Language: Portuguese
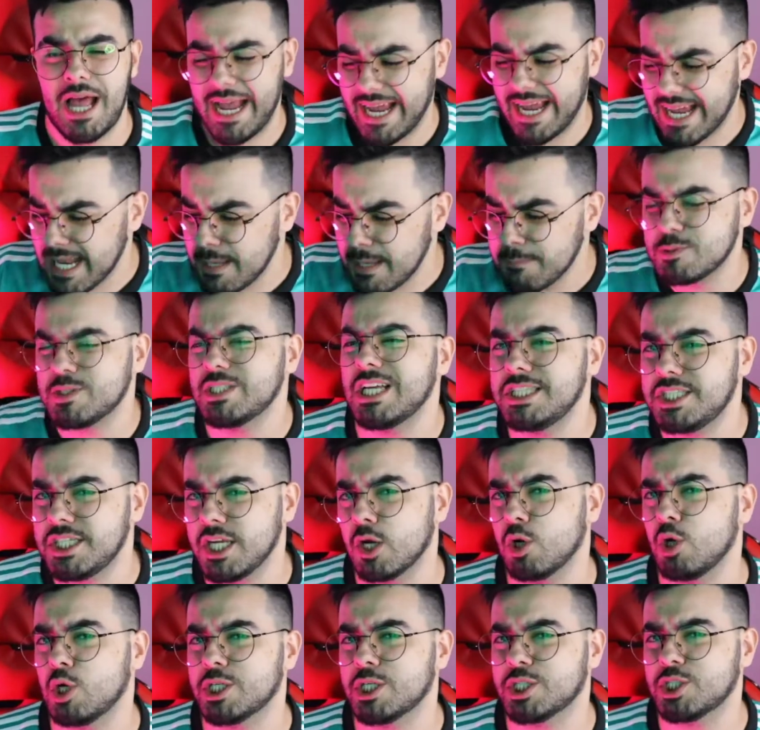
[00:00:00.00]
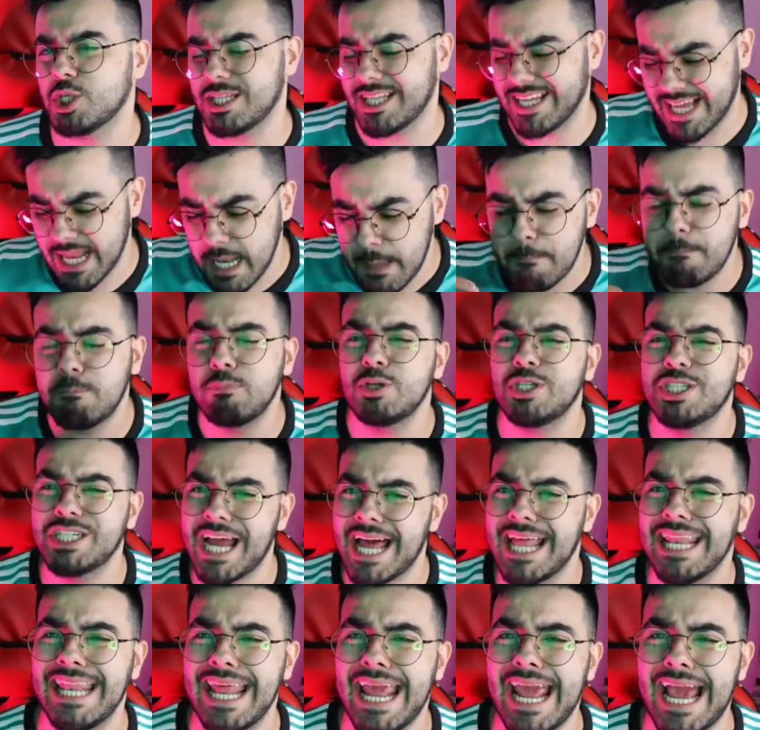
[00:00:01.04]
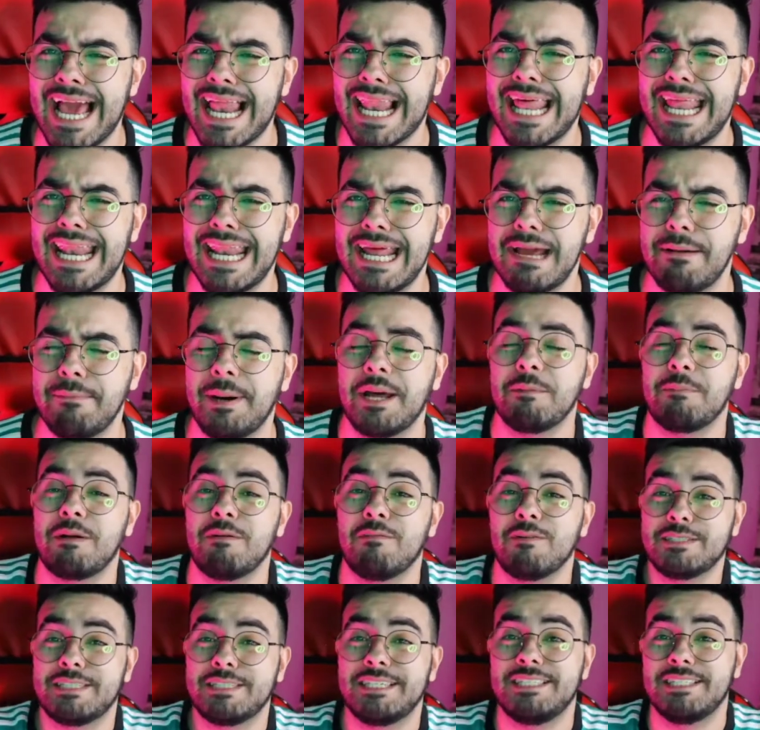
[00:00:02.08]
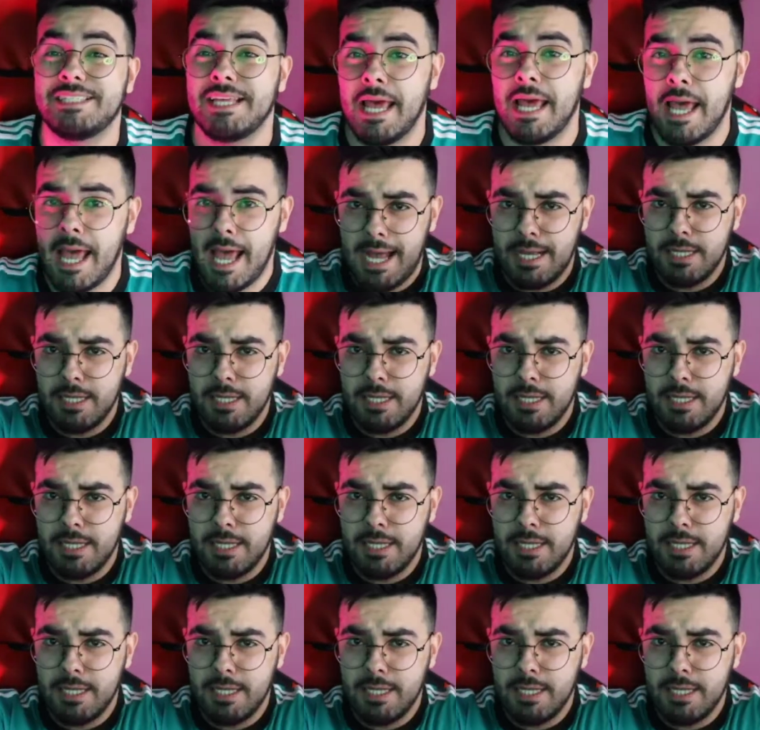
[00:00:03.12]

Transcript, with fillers: aquela puxadinha gostosa, aquela puxadela, né, mano, pra vocês.